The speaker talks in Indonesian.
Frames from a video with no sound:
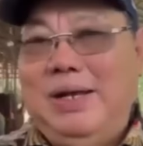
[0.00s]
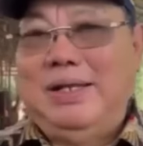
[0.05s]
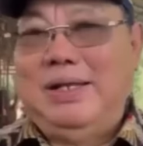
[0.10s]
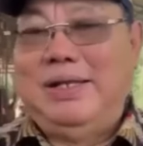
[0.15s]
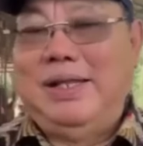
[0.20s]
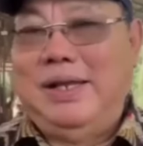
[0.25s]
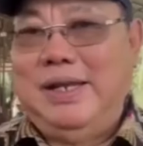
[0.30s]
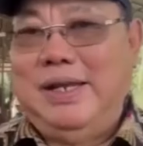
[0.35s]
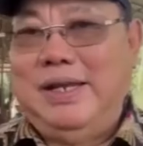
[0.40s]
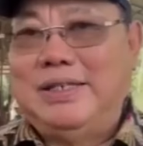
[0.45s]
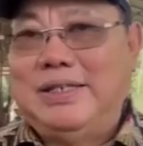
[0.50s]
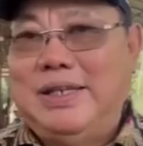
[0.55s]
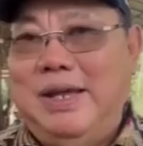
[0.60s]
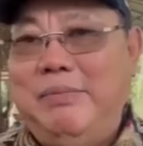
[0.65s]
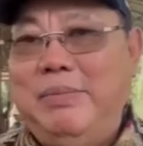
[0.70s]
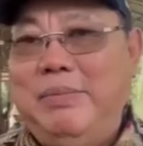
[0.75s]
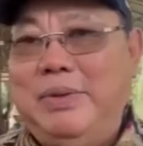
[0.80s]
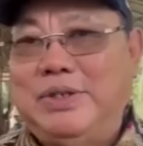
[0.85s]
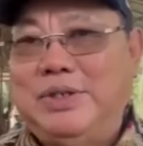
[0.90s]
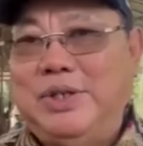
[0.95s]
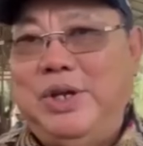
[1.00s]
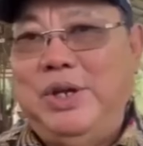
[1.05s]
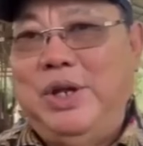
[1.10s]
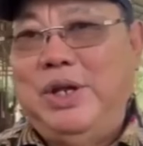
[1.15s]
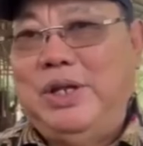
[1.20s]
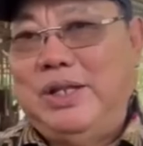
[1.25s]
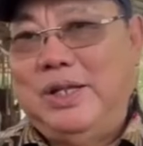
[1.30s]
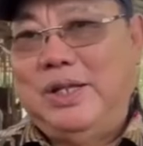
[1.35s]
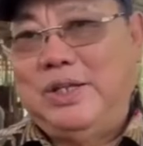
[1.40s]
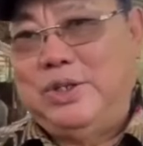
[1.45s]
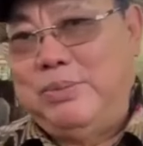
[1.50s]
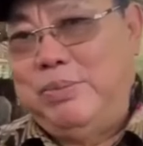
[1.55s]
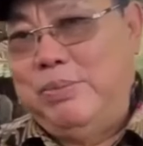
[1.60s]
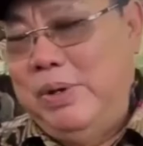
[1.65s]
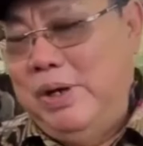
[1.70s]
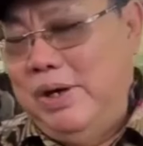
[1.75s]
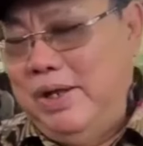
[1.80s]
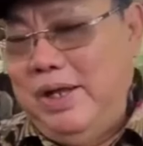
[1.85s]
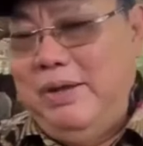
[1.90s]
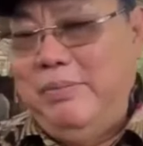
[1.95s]
Kita riset mesin, kita
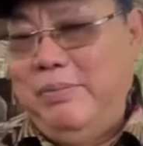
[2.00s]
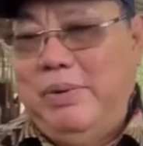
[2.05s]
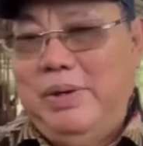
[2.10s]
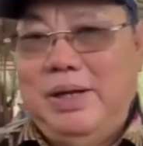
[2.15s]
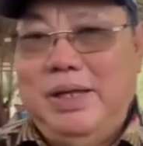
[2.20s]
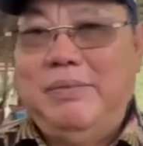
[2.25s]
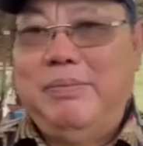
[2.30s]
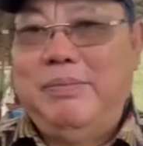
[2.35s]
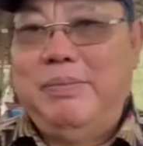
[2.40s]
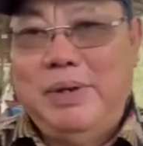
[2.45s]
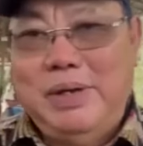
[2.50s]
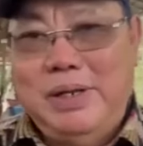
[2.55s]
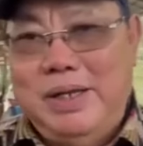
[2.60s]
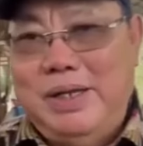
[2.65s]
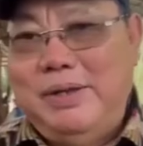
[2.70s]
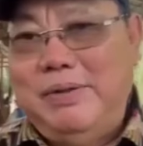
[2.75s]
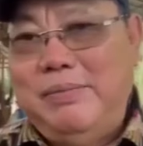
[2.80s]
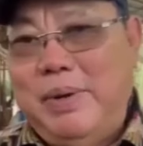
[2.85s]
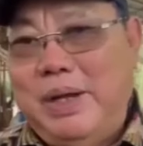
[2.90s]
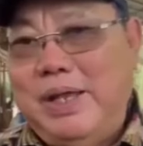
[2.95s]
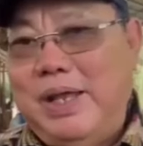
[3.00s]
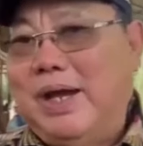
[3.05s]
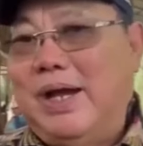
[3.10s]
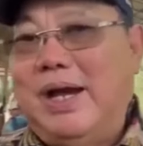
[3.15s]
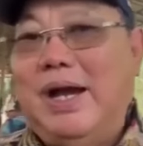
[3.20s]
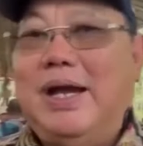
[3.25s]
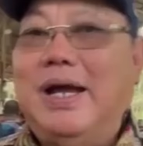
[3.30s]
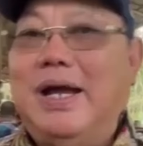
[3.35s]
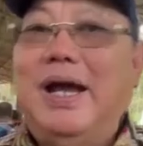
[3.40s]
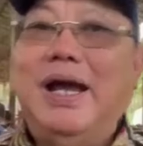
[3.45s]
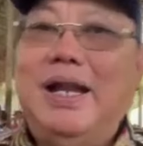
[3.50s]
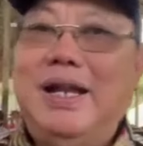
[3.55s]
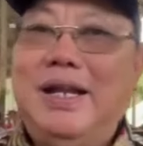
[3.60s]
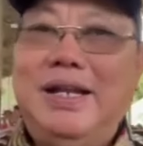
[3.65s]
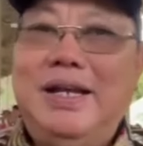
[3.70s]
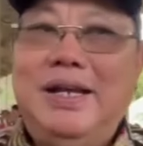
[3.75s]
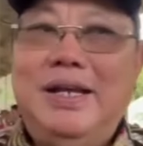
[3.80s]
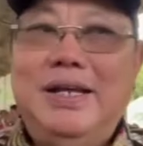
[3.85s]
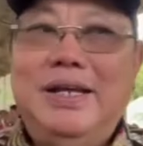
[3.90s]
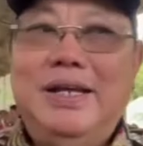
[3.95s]
beli, beli, beli, banyak gagal
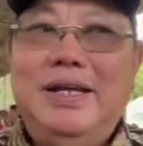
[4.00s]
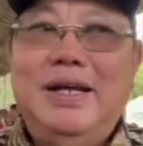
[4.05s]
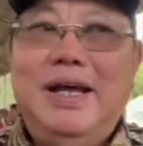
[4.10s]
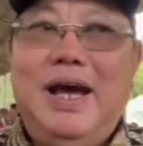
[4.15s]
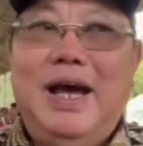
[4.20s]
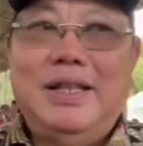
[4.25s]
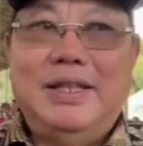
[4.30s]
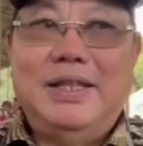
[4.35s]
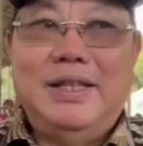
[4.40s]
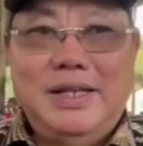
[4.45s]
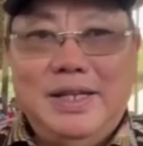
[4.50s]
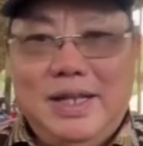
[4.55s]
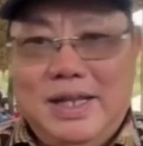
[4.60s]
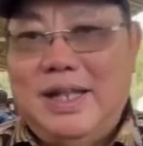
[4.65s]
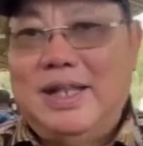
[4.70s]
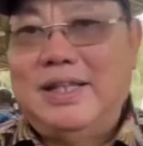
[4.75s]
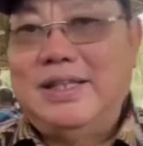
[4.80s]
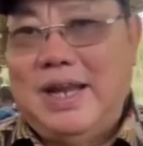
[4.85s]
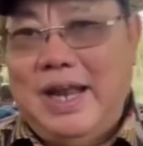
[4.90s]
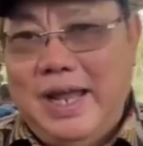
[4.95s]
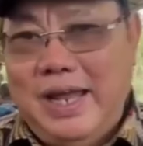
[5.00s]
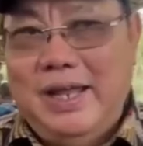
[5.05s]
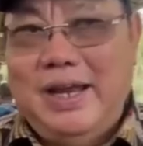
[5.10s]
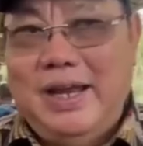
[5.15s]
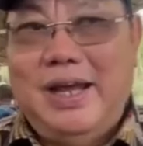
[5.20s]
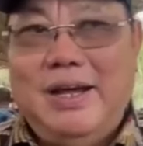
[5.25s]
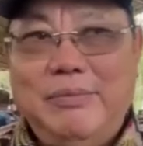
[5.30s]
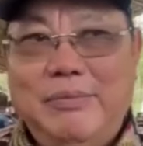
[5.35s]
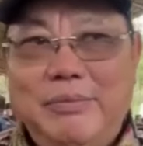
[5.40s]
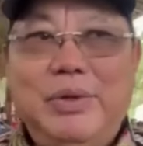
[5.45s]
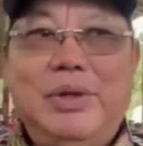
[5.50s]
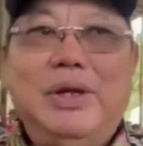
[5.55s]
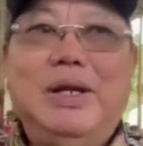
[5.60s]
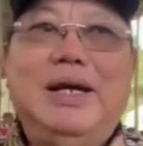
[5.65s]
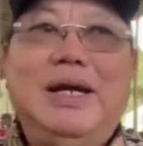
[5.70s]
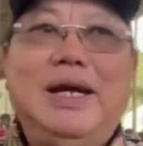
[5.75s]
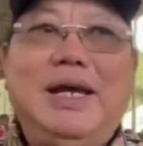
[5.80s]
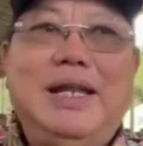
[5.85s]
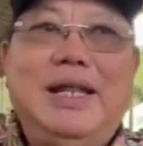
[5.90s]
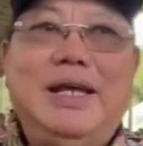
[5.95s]
artinya lah terakhir
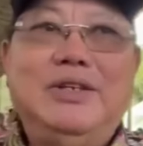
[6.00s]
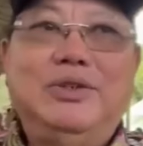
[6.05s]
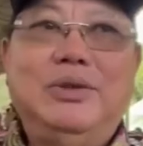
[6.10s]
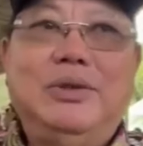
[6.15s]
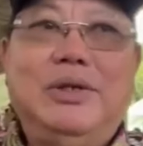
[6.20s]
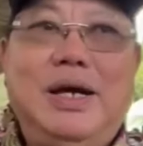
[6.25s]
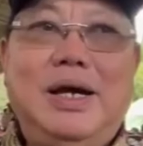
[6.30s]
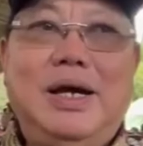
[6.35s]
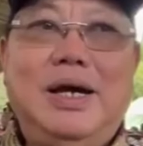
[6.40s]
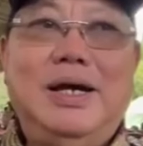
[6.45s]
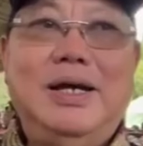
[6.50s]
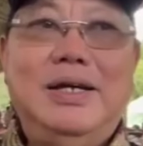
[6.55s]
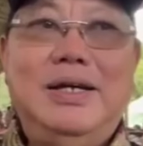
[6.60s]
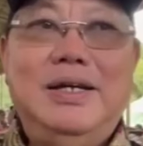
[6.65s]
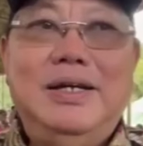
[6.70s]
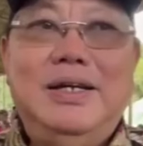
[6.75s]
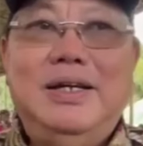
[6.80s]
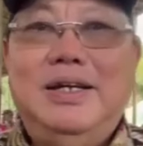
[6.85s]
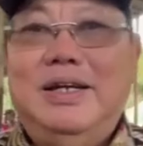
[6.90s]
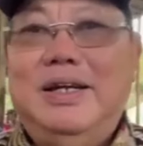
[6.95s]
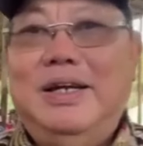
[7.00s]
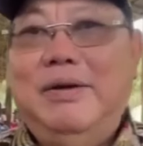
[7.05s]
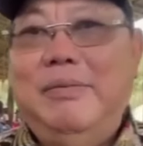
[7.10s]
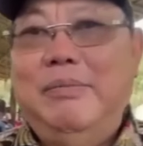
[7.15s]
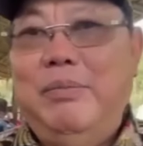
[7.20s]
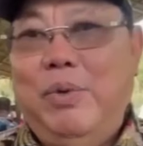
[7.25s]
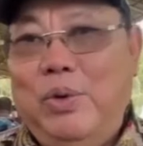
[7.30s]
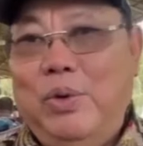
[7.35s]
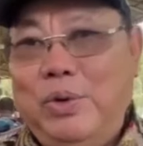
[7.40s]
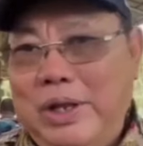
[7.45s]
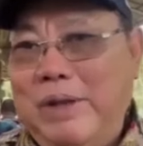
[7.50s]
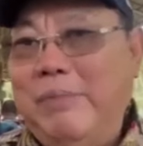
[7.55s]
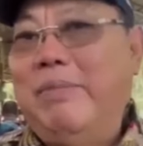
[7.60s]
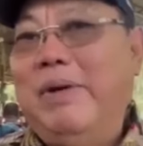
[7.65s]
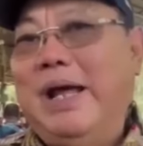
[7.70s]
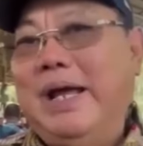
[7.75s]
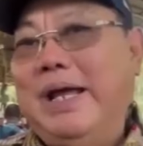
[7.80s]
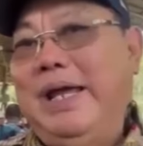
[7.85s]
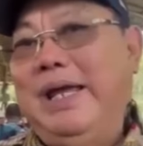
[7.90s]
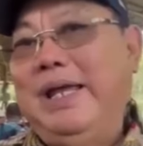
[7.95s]
alhamdulillah kita sudah modif
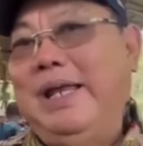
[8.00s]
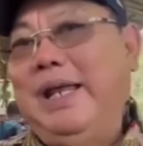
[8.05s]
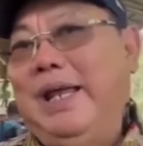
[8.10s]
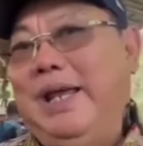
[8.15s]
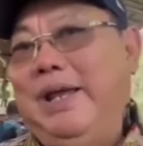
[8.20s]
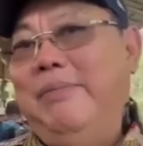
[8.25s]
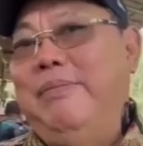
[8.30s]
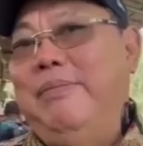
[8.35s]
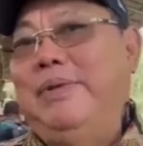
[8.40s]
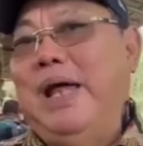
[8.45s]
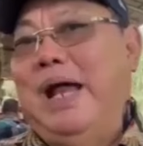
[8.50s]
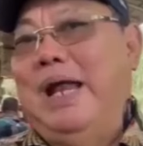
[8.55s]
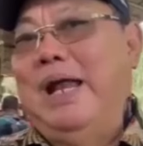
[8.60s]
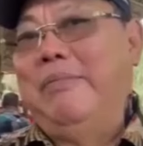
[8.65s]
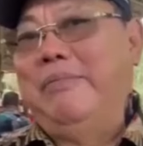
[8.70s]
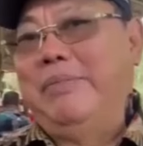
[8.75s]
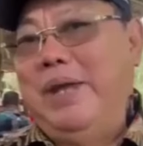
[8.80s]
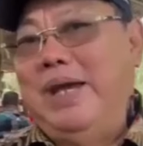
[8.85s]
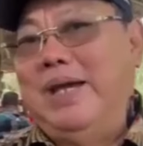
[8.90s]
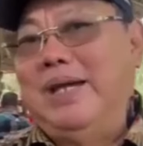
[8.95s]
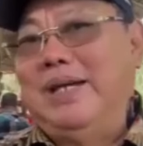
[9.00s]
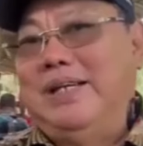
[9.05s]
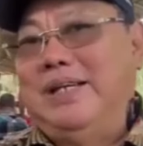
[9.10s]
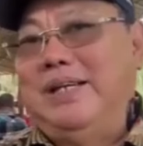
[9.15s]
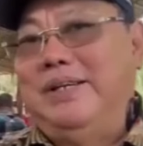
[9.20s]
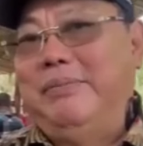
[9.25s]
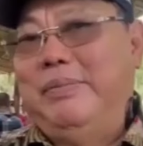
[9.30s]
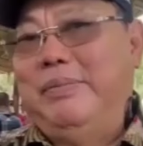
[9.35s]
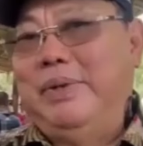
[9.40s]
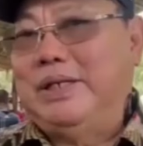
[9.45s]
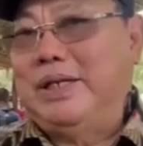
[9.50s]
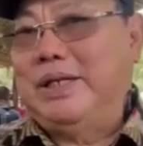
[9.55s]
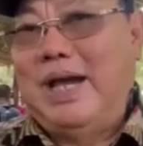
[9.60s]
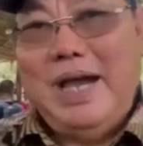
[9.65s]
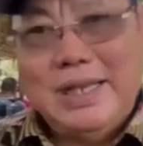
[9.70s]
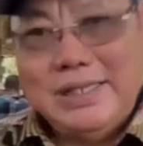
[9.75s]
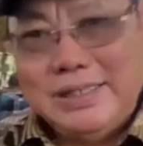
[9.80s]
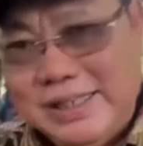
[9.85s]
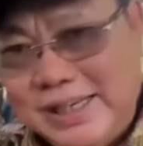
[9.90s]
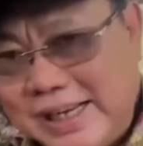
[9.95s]
lagi di dalam dia bisa
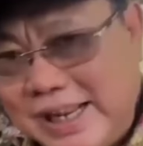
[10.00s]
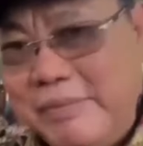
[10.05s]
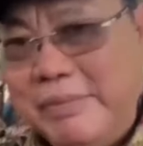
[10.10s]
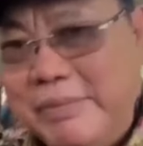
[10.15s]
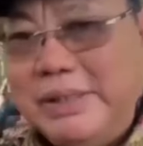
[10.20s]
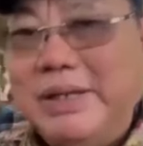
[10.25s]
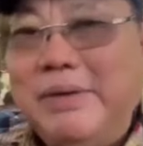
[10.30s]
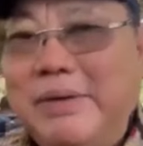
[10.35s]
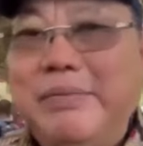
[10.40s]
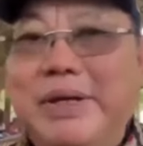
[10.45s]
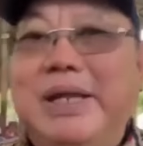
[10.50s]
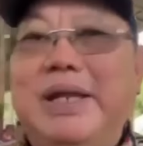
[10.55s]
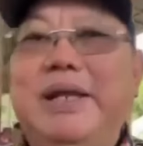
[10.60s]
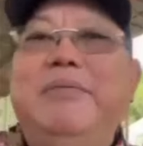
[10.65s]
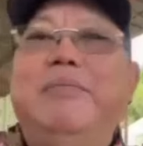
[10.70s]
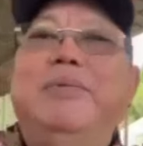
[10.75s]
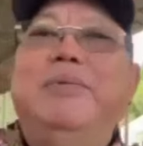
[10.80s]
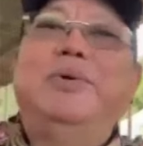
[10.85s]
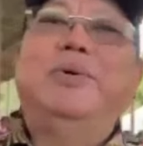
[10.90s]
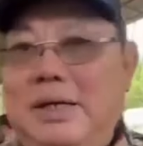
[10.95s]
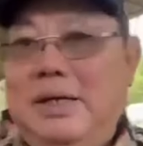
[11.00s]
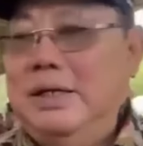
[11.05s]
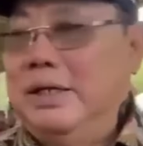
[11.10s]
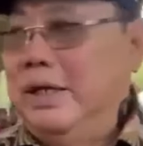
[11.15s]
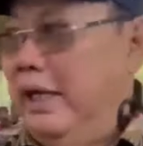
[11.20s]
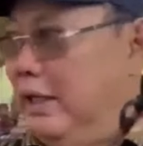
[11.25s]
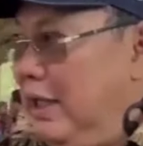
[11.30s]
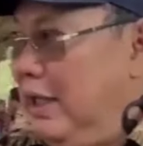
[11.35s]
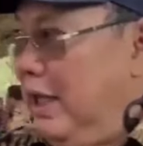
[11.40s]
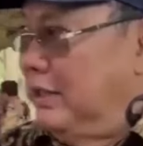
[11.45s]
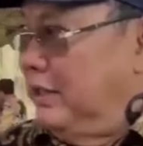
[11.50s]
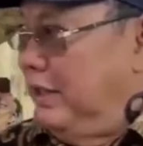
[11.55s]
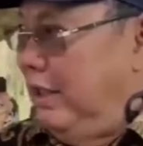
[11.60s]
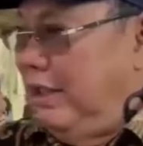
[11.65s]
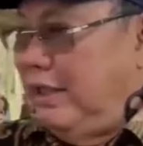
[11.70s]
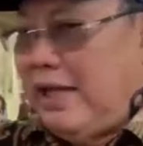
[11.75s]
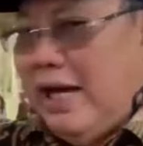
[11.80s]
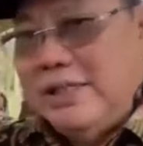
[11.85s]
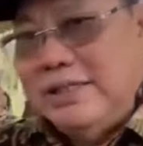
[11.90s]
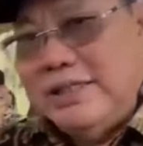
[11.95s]
hasilkan macam ini kita
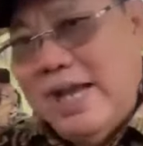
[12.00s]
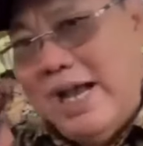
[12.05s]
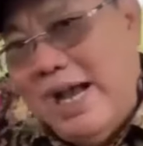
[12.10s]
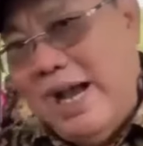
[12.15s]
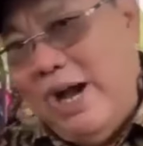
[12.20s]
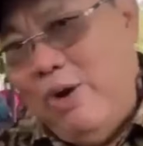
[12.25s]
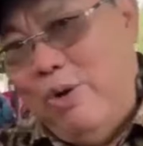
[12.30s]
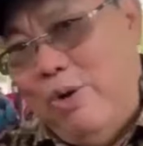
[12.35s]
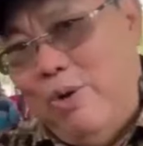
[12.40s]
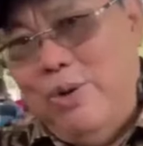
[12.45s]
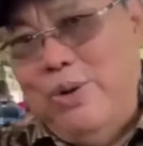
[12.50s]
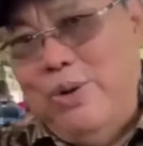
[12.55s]
sintang sanggau